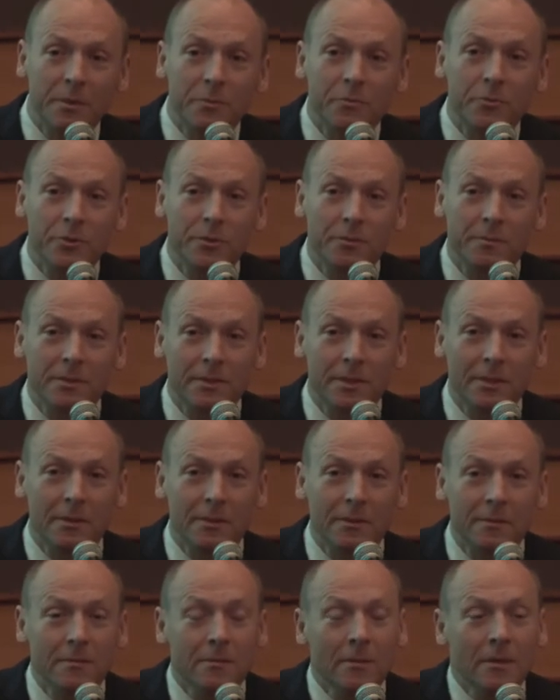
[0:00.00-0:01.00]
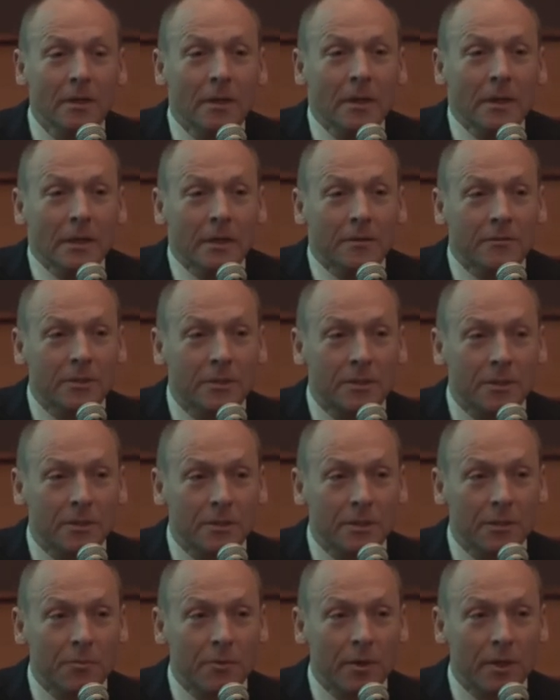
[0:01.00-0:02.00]
bo musimy za to
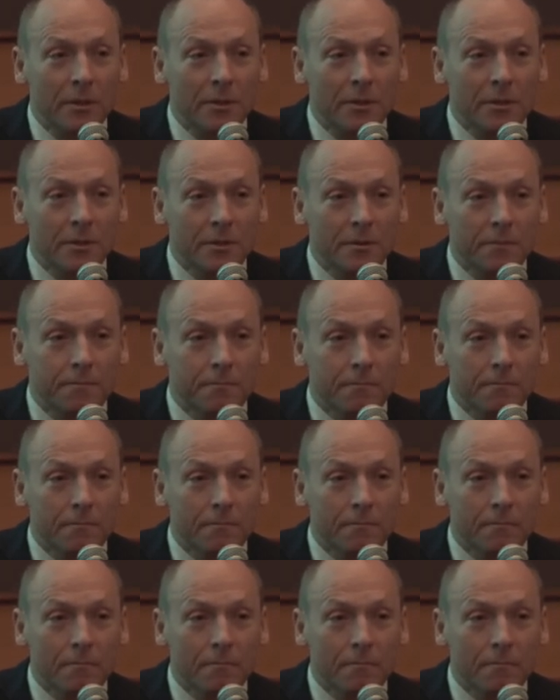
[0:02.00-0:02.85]
wszystko zapłacić.